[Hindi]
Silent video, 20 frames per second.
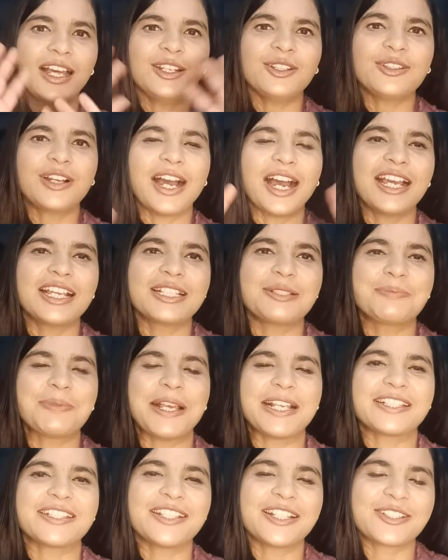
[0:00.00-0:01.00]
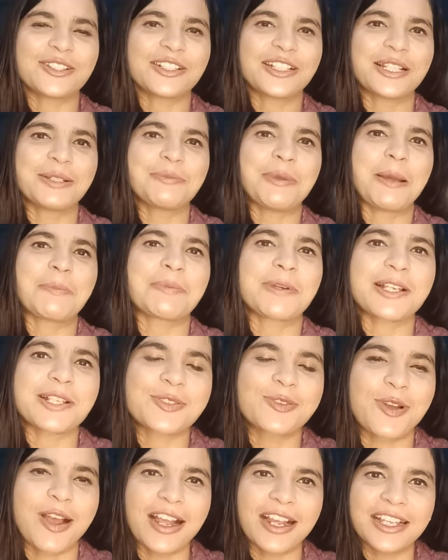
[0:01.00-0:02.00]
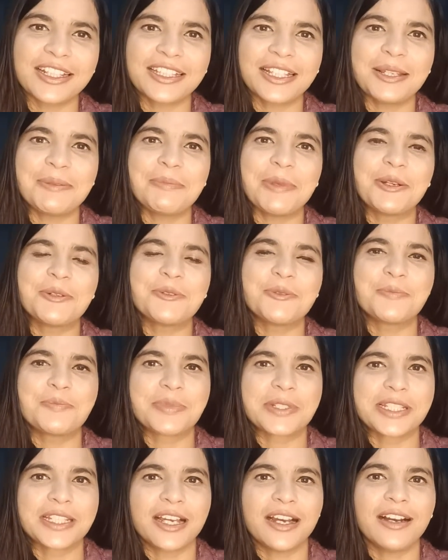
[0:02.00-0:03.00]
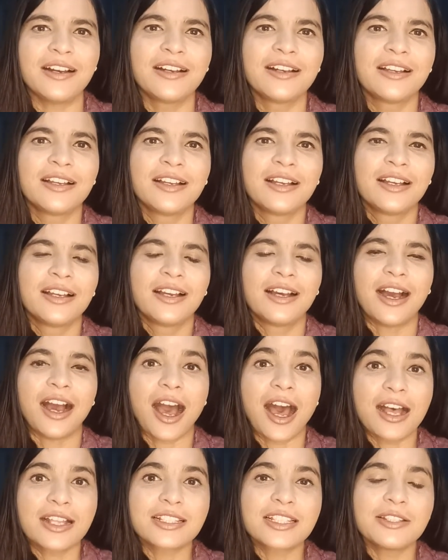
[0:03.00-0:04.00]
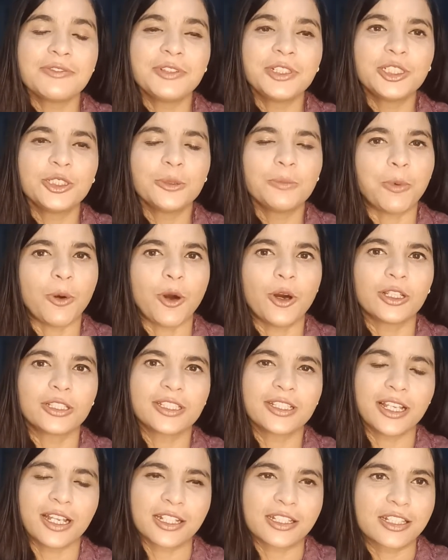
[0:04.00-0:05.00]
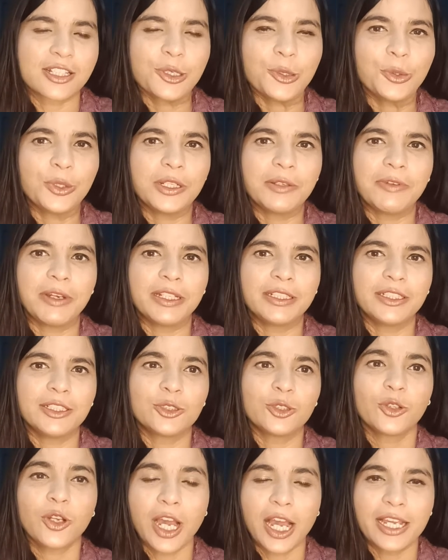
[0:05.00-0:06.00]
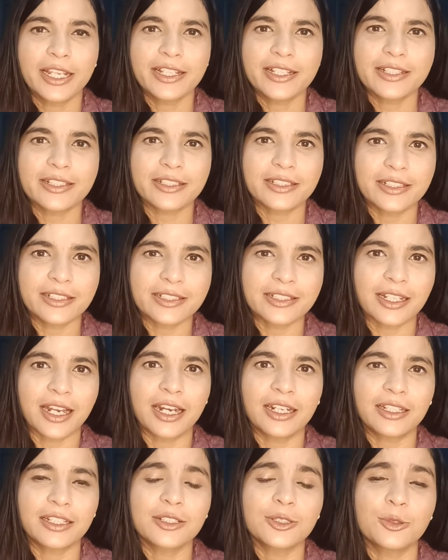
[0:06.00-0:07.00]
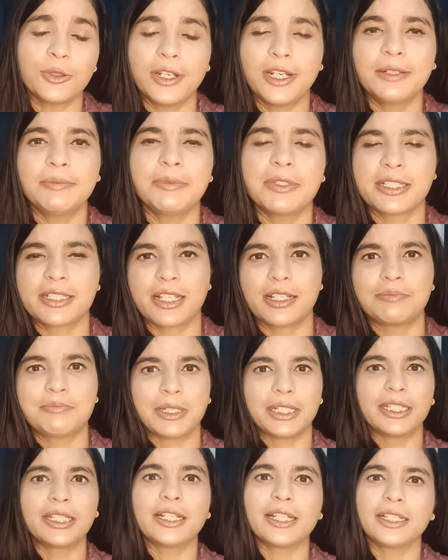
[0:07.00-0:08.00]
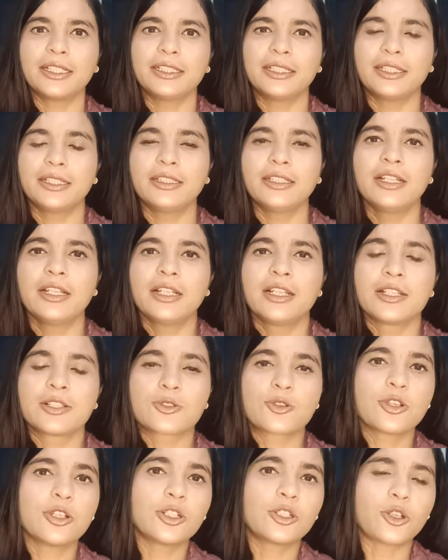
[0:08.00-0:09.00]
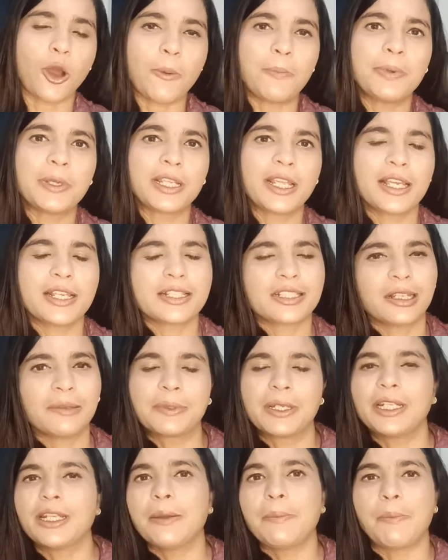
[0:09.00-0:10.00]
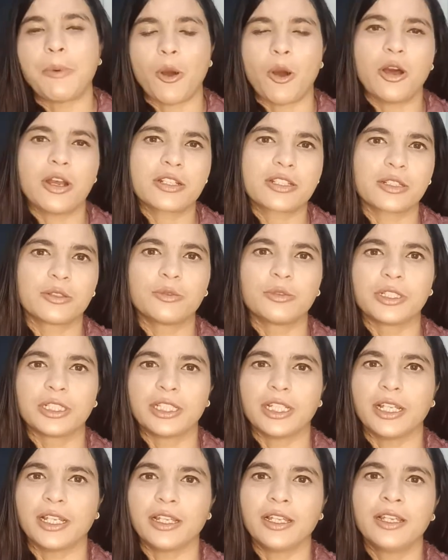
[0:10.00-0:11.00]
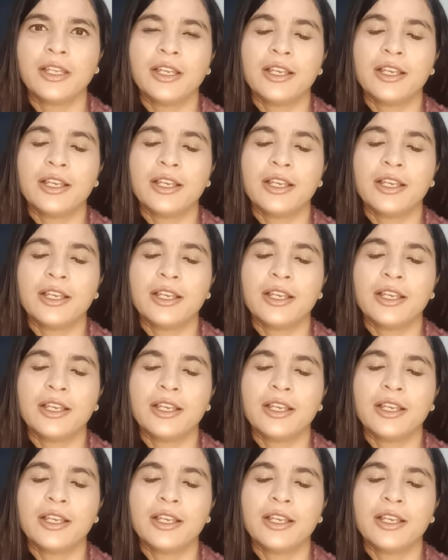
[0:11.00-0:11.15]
हेलो गाइस पीएससी नेशनल केयर में आपका स्वागत है मैं हूँ पिया आज की वीडियो बहुत ही अच्छी होने वाली है तो गाइस स्टार्टिंग टू एंड मेरे साथ बने रहिए जो ये टॉपिक है सबके लिए बहुत ज़रूरी है